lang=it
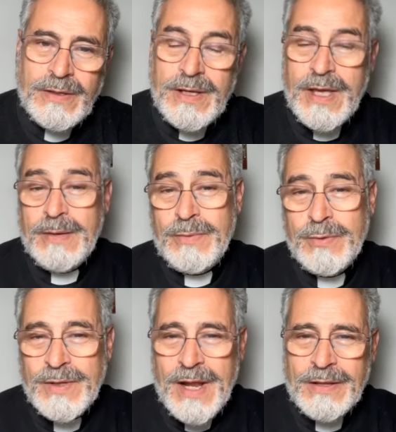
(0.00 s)
che è più
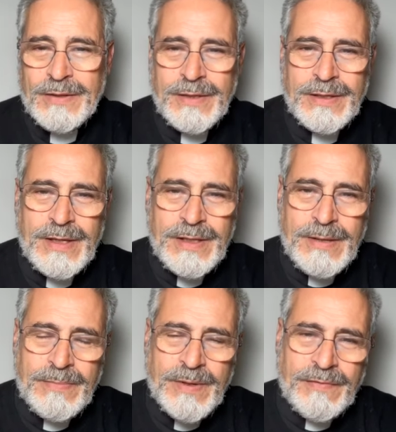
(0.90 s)
grande ed
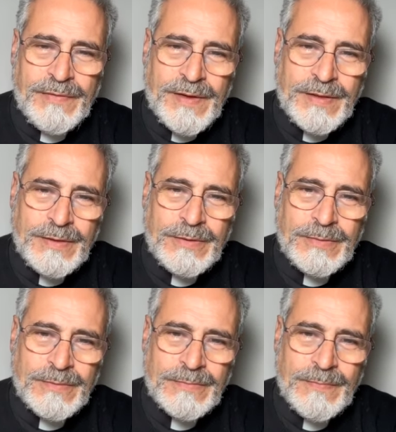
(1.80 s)
è perfetto.